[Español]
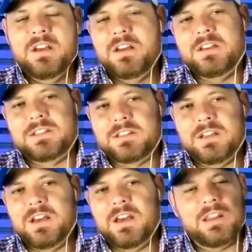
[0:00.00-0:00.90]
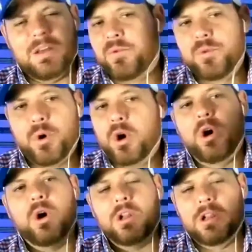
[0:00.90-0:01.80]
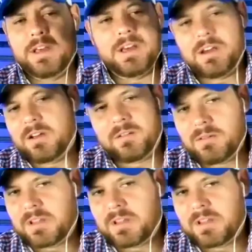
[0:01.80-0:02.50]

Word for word: este, de fútbol, de,